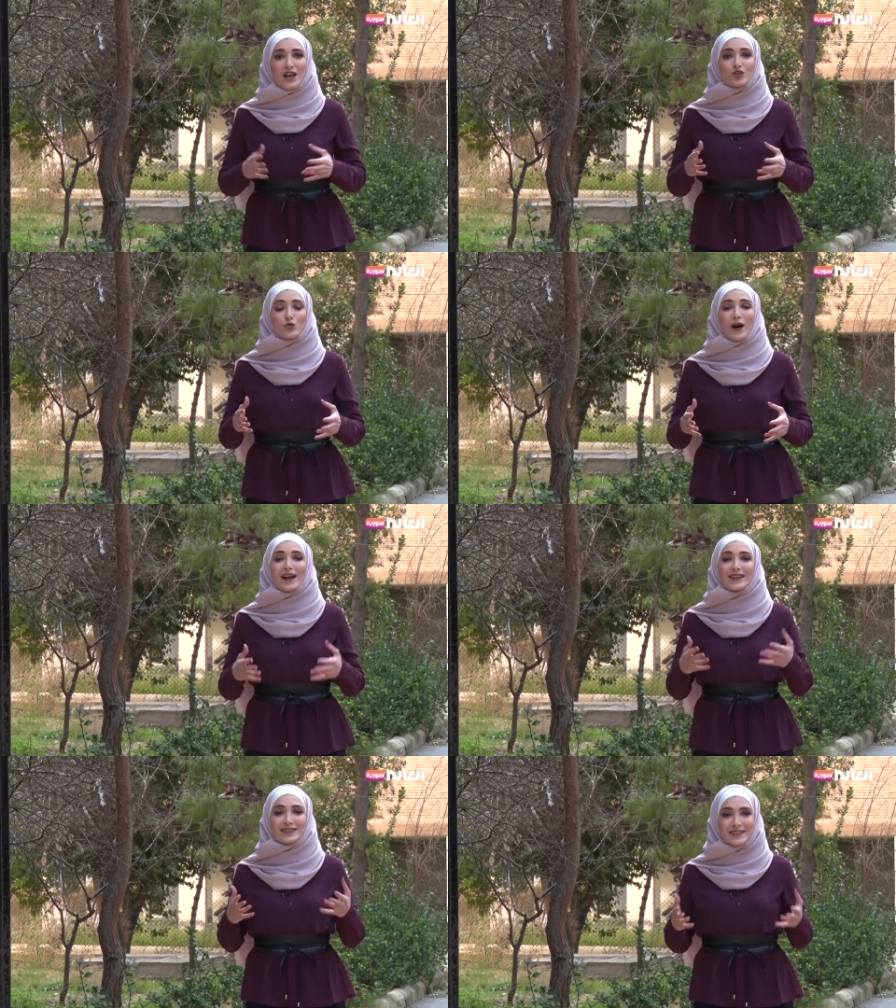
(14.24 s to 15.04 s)
أجواء
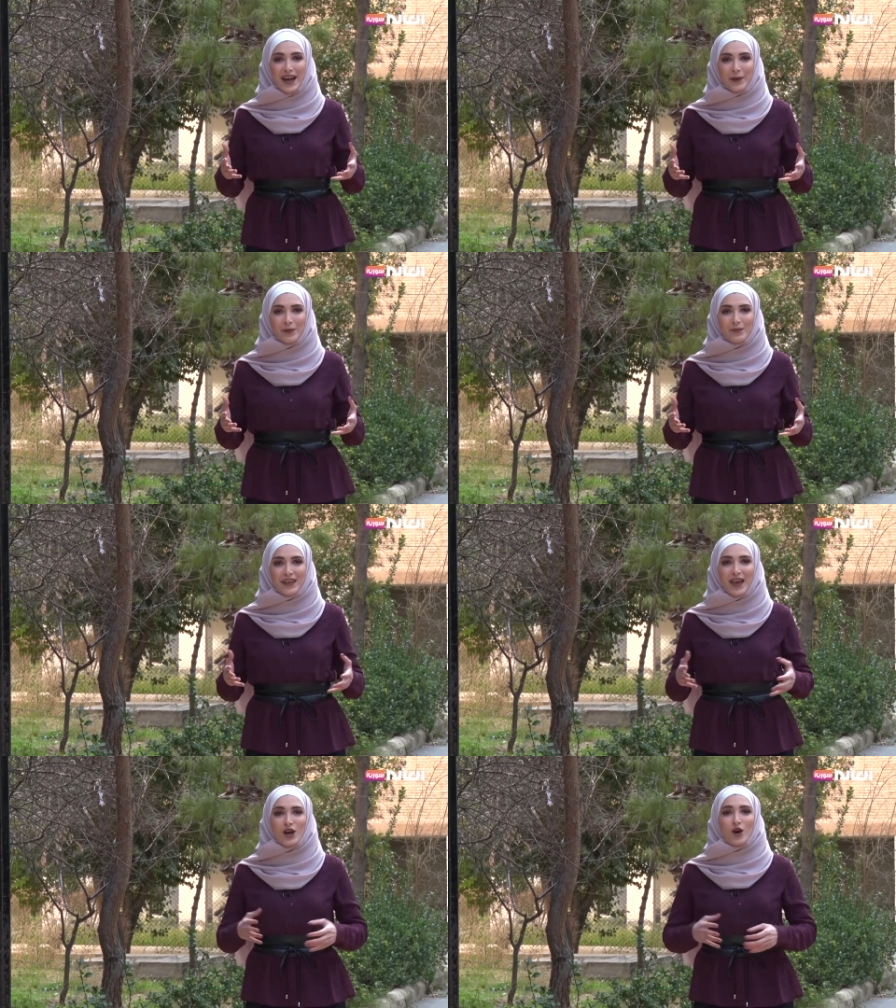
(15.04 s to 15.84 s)
كتير
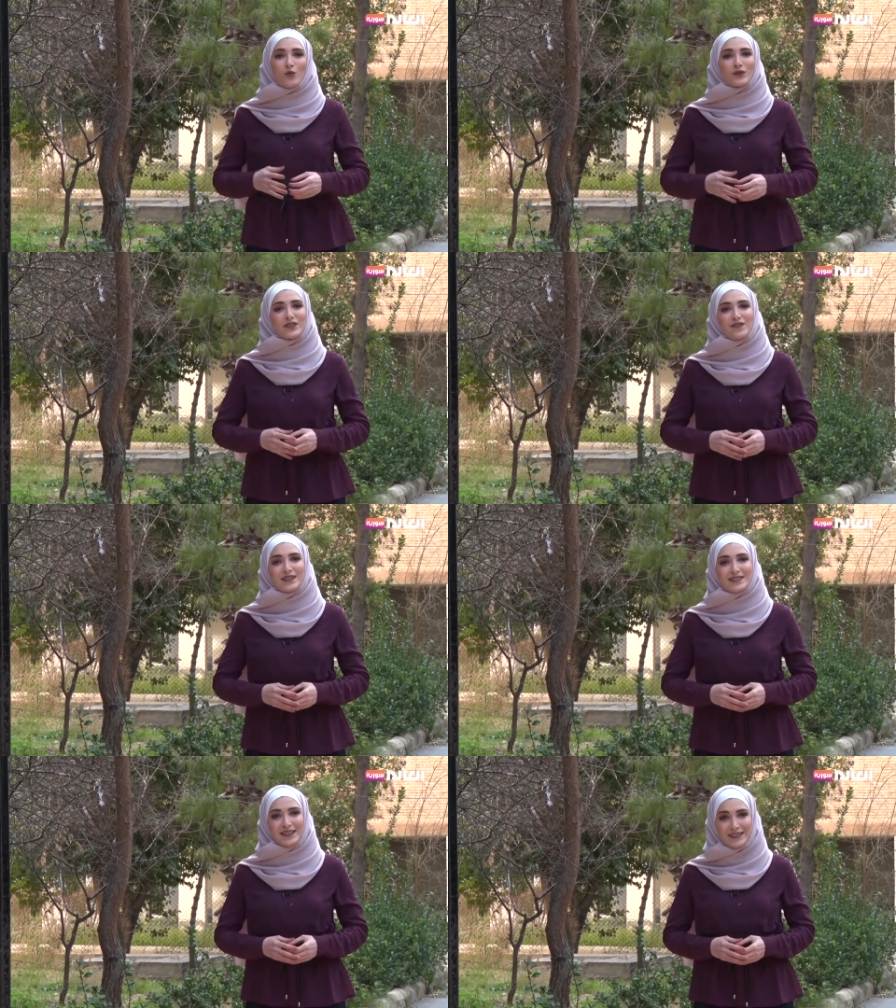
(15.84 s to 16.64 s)
حميمية
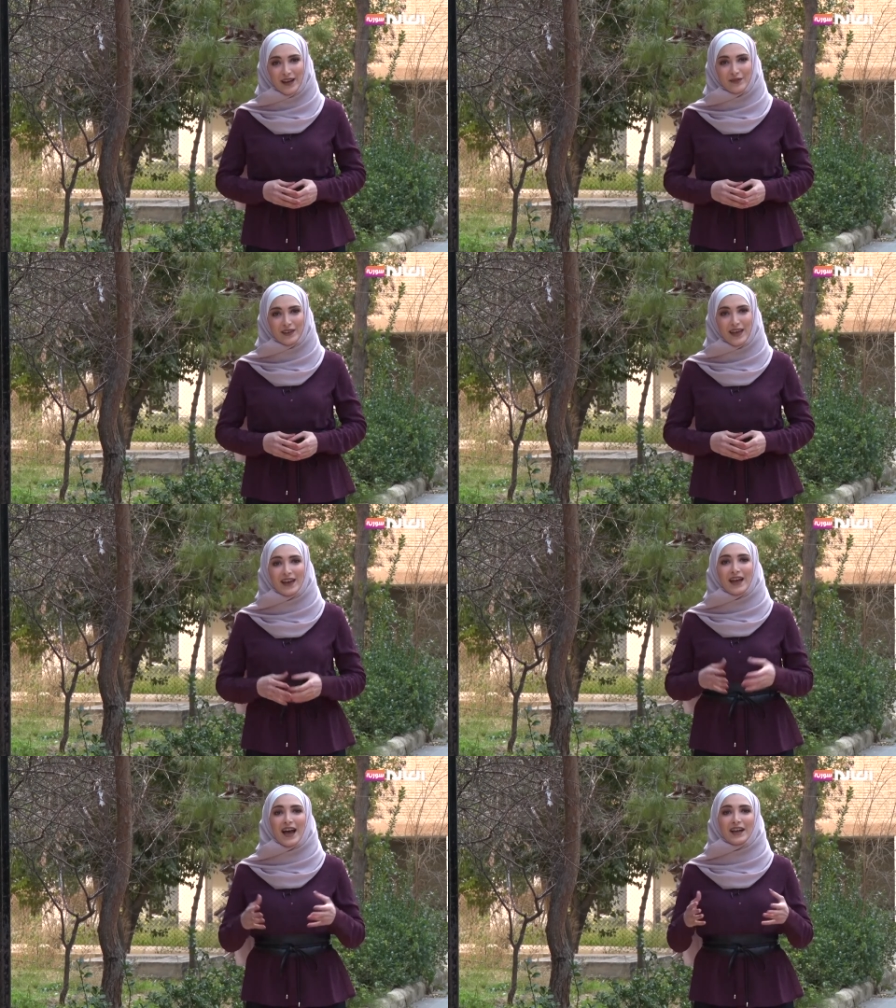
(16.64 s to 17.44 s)
وتفاصيل دافية
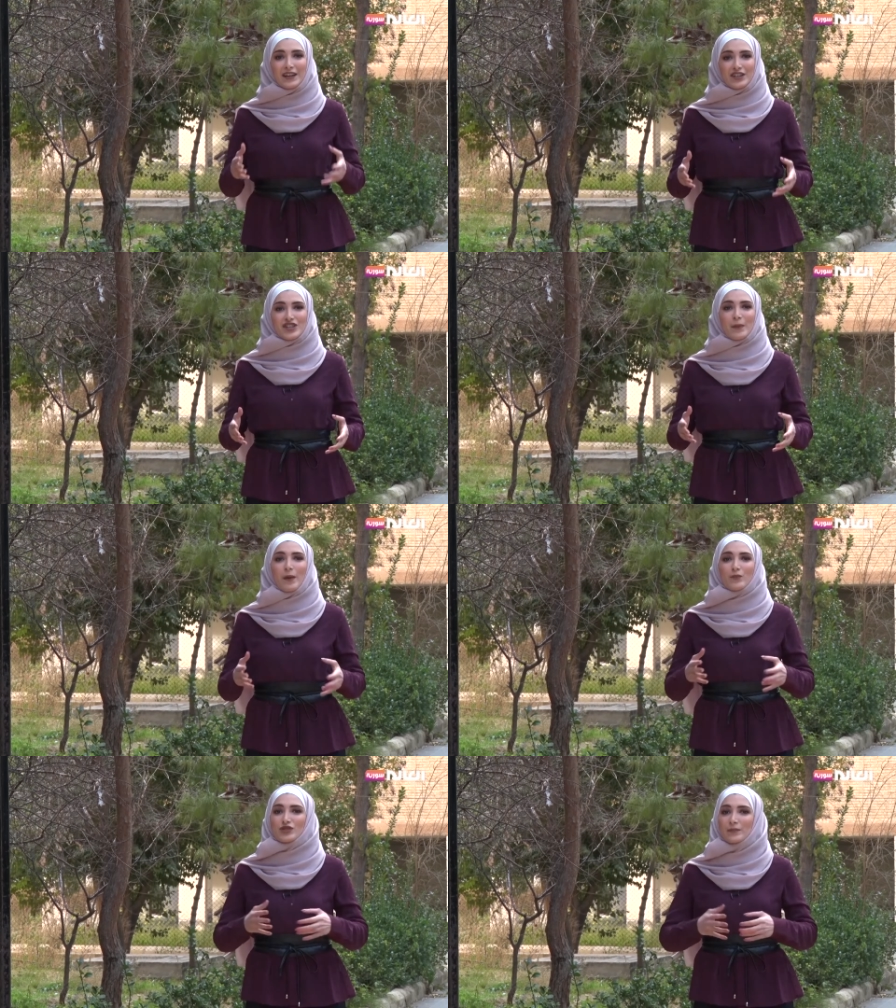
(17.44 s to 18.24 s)
حنعيشها
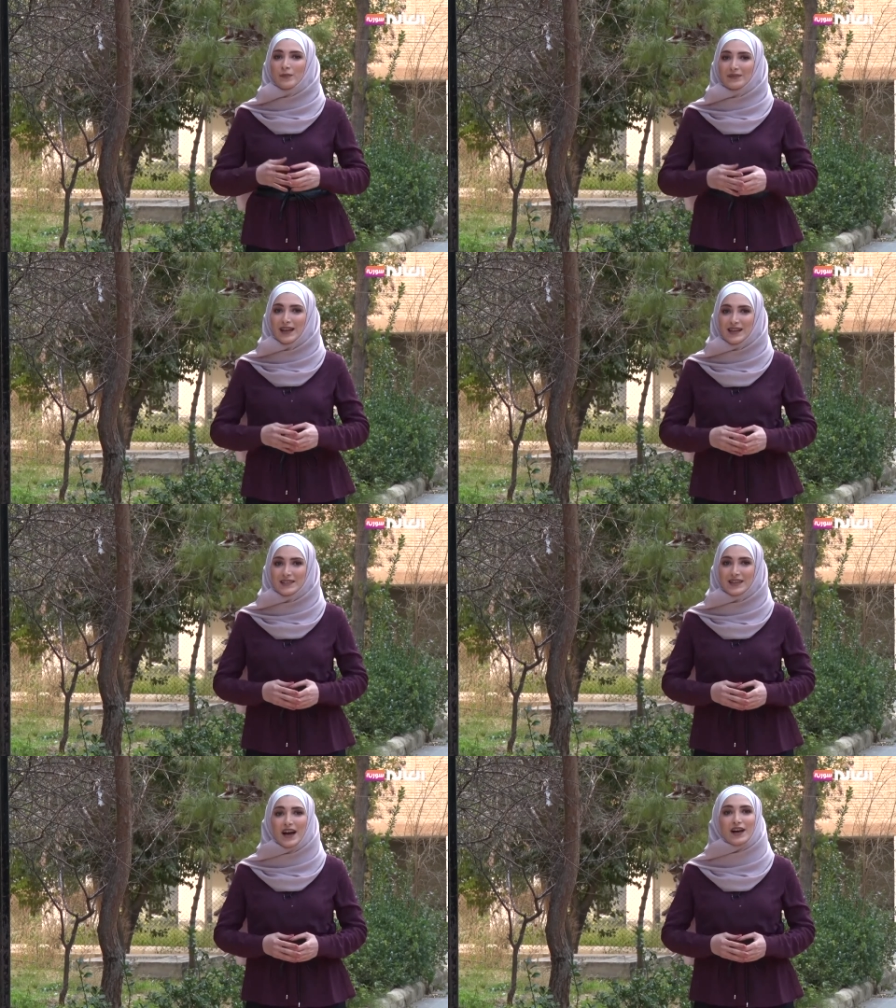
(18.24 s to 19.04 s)
مع مصممة
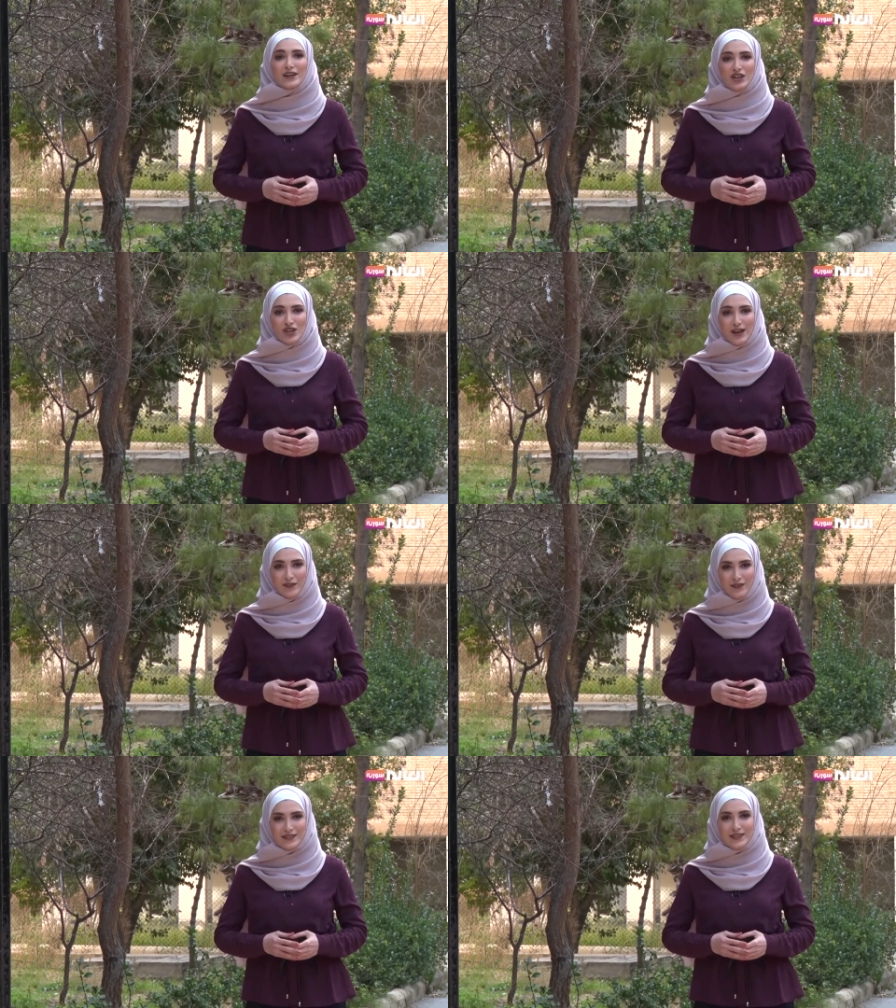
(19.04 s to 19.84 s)
الأزياء رشا
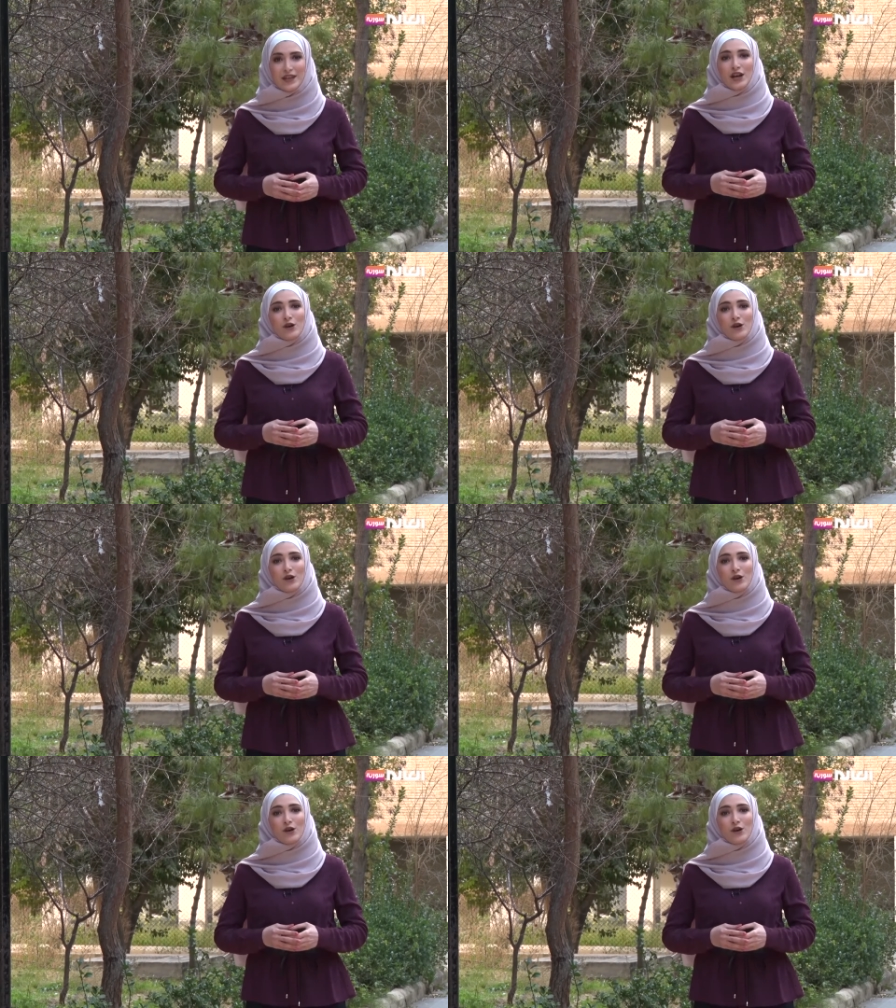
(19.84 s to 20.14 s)
الأفندي